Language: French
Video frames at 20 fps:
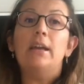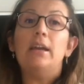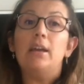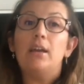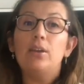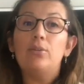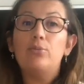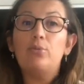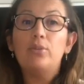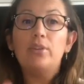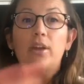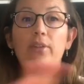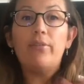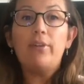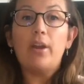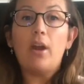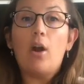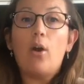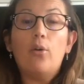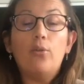Et vous
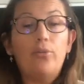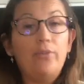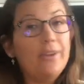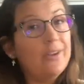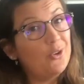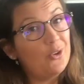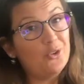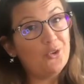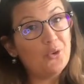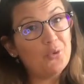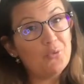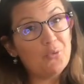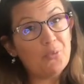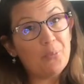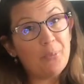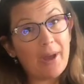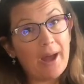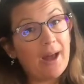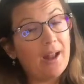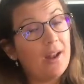avez envie que je vous
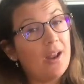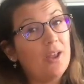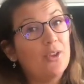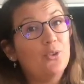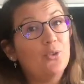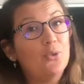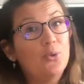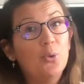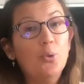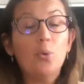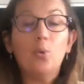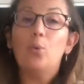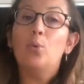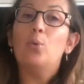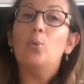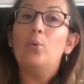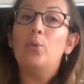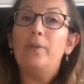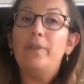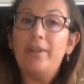parle de
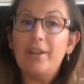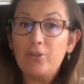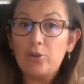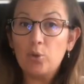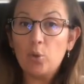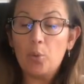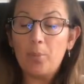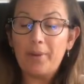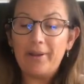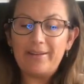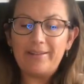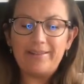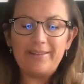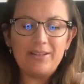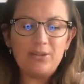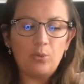naturopathie.